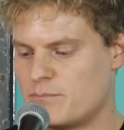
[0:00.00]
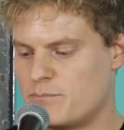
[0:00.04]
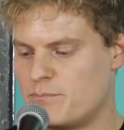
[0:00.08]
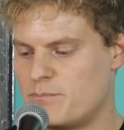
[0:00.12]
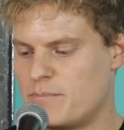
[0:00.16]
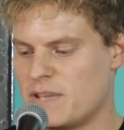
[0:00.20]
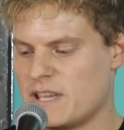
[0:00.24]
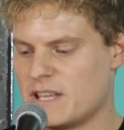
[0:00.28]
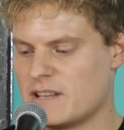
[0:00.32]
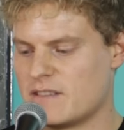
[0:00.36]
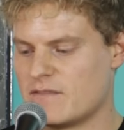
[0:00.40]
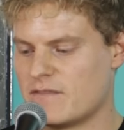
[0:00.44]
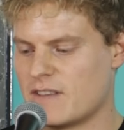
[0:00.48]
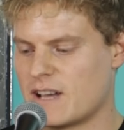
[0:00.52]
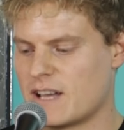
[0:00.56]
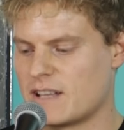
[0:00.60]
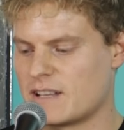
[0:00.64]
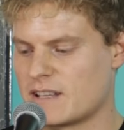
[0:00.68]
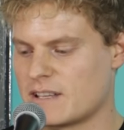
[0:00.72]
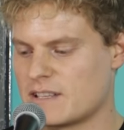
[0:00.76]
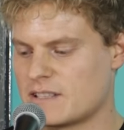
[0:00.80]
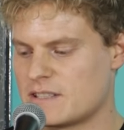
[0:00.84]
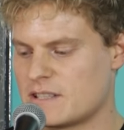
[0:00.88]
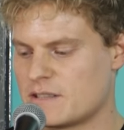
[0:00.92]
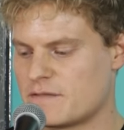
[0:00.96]
Bienen wären
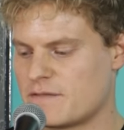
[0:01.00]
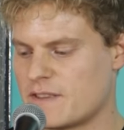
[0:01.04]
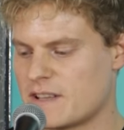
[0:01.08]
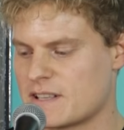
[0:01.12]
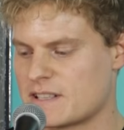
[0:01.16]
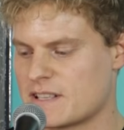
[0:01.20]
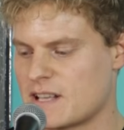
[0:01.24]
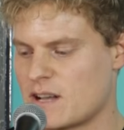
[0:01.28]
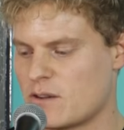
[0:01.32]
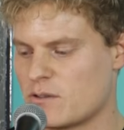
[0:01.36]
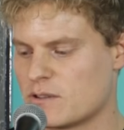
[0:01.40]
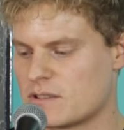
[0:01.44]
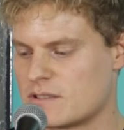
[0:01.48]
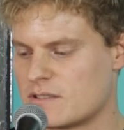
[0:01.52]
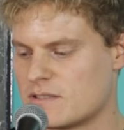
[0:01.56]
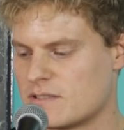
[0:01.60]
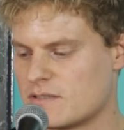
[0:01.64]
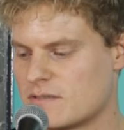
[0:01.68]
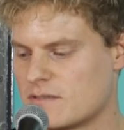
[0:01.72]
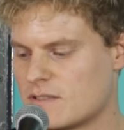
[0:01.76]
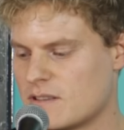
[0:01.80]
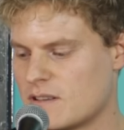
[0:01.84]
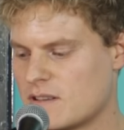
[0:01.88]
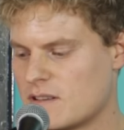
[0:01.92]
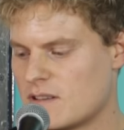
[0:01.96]
richtig versaut.
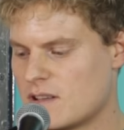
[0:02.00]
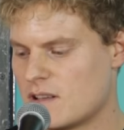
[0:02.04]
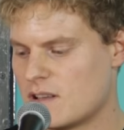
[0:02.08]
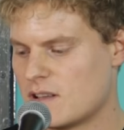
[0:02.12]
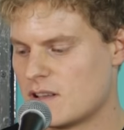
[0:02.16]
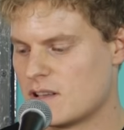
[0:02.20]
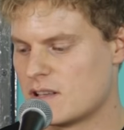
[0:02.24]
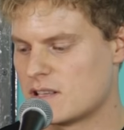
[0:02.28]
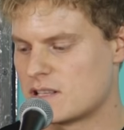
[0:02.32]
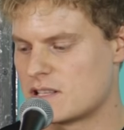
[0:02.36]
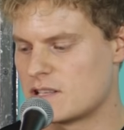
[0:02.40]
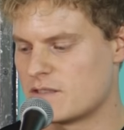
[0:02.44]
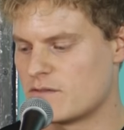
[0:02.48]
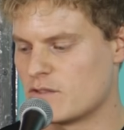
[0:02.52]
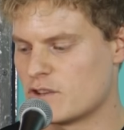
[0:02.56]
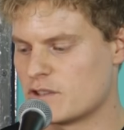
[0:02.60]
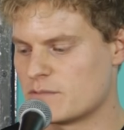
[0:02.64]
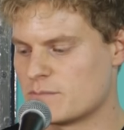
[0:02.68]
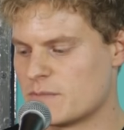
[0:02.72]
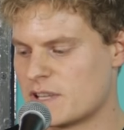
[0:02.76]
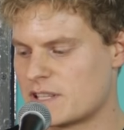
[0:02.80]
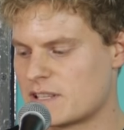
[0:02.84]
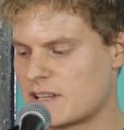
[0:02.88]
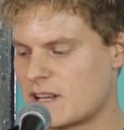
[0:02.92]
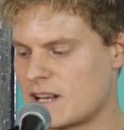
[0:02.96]
Sie
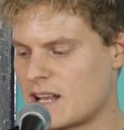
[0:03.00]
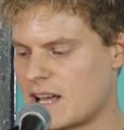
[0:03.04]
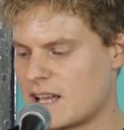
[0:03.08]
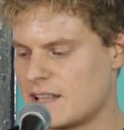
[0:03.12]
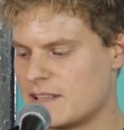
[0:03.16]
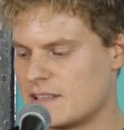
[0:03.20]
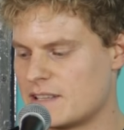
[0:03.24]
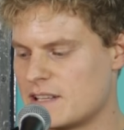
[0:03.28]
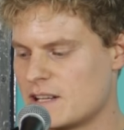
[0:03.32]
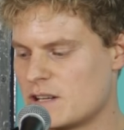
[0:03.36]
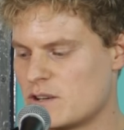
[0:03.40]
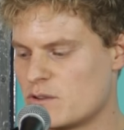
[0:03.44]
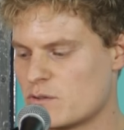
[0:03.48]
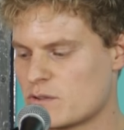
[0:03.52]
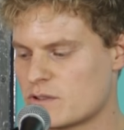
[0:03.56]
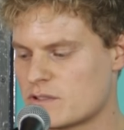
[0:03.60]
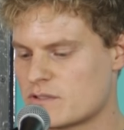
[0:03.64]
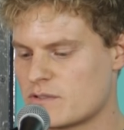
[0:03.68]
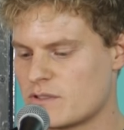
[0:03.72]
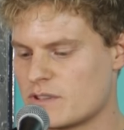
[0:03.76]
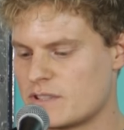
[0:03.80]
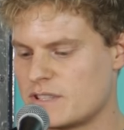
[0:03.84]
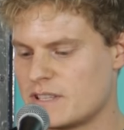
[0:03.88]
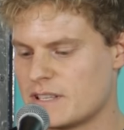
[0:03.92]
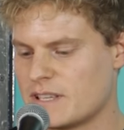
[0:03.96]
würden mit kleinen Dildos
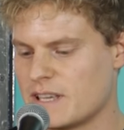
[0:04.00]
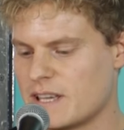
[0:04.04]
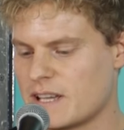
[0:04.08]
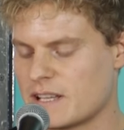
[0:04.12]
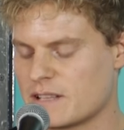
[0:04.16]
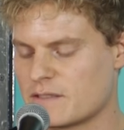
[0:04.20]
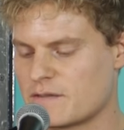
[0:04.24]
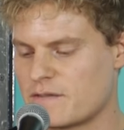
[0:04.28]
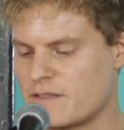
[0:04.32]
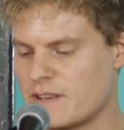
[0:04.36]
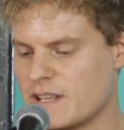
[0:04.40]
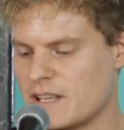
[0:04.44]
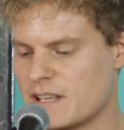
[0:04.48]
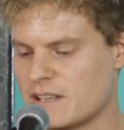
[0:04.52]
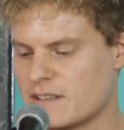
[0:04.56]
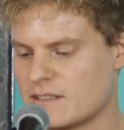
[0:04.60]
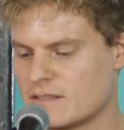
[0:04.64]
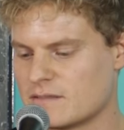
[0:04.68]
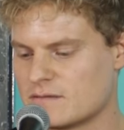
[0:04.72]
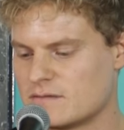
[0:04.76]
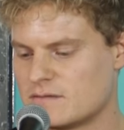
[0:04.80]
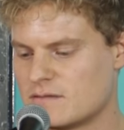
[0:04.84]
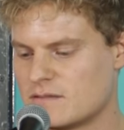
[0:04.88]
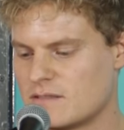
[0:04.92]
durch die Gegend fliegen